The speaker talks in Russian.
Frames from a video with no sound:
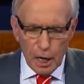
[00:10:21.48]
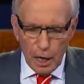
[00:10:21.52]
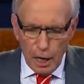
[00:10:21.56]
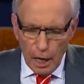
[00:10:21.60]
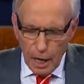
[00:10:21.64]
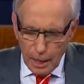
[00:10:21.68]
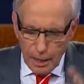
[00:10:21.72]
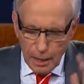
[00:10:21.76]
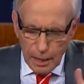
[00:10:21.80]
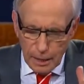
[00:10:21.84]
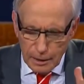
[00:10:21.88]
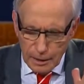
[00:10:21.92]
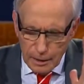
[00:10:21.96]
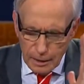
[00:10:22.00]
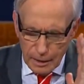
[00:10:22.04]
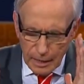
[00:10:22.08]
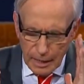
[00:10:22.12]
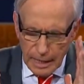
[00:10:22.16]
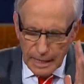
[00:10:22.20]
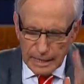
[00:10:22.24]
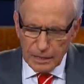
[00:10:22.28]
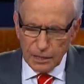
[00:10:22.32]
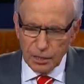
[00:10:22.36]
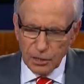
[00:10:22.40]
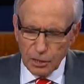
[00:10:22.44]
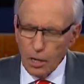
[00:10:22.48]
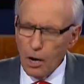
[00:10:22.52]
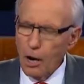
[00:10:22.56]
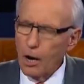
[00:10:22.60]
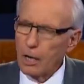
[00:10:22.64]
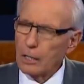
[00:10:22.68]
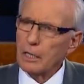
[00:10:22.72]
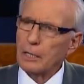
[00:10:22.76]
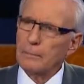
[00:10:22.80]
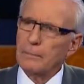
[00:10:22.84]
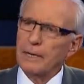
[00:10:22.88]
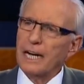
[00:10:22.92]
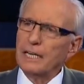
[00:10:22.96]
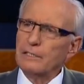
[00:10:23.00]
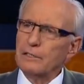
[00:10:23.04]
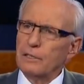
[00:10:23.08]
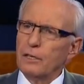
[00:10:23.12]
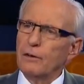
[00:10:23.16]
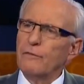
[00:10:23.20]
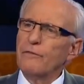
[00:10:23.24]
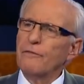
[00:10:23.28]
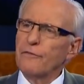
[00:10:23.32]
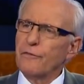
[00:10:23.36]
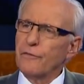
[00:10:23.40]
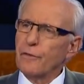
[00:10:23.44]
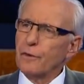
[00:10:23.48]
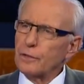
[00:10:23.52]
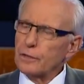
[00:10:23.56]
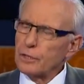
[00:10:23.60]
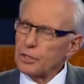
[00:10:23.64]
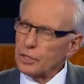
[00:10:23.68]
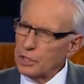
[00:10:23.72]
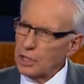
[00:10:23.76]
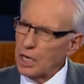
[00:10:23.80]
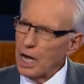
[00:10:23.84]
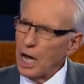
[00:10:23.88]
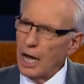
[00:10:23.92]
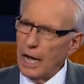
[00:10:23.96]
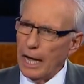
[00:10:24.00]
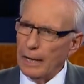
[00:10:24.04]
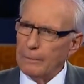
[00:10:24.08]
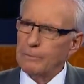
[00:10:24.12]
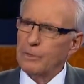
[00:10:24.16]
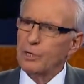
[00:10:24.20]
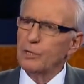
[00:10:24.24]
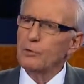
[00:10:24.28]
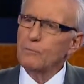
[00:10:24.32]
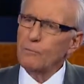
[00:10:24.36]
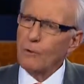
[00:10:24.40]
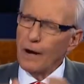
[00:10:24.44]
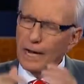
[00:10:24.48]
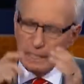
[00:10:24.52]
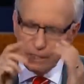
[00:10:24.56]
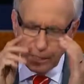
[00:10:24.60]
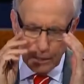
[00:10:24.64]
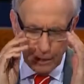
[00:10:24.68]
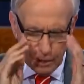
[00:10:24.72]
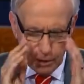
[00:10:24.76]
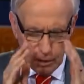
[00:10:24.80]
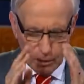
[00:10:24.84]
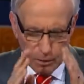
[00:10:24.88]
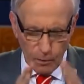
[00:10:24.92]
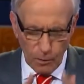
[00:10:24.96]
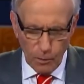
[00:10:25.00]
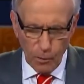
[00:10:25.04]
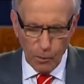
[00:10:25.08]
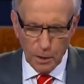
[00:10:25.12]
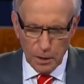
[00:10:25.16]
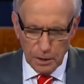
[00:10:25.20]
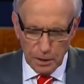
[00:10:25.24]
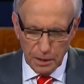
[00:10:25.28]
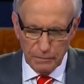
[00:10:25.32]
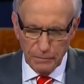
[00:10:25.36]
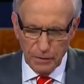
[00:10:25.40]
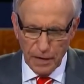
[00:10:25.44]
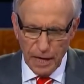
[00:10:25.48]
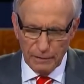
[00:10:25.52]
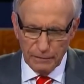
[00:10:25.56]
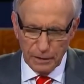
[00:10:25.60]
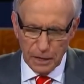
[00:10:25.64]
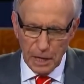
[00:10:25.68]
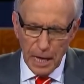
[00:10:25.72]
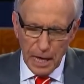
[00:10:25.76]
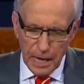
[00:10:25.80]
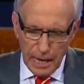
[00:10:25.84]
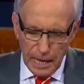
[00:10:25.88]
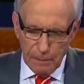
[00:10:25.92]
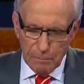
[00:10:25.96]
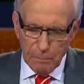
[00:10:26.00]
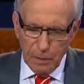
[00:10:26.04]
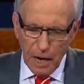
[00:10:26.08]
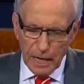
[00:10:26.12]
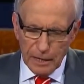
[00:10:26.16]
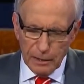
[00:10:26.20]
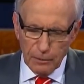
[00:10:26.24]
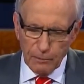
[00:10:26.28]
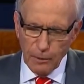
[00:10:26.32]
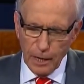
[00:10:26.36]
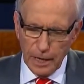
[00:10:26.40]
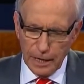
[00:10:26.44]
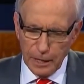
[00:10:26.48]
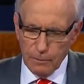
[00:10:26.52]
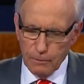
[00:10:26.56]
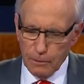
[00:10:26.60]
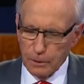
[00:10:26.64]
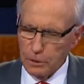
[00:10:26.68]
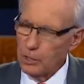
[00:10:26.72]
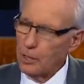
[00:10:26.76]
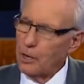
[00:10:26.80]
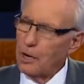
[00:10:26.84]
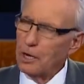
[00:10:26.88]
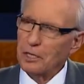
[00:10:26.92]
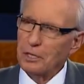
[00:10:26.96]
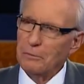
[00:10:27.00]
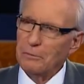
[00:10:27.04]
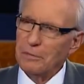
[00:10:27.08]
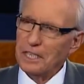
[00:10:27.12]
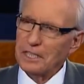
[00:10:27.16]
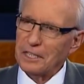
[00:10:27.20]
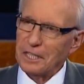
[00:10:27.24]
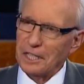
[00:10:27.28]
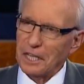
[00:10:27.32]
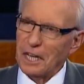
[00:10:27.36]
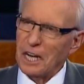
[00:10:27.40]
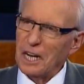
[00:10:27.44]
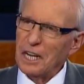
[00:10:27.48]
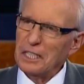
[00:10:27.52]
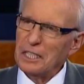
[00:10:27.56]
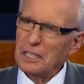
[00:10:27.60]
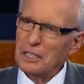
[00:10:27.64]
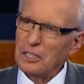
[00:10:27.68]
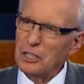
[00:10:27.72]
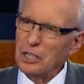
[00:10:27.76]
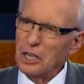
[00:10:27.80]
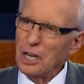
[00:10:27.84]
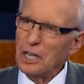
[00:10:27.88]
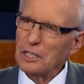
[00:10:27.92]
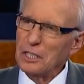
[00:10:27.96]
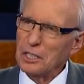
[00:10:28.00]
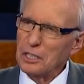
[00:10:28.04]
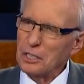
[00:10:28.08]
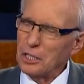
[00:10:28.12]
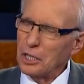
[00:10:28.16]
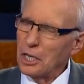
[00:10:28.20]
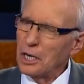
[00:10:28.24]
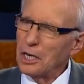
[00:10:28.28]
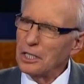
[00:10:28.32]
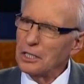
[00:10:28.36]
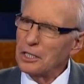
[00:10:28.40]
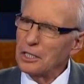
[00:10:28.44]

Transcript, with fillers: Давайте поговорим о том, как вы в первый раз вошли в небесный суд. Кстати, вы говорили о неправедном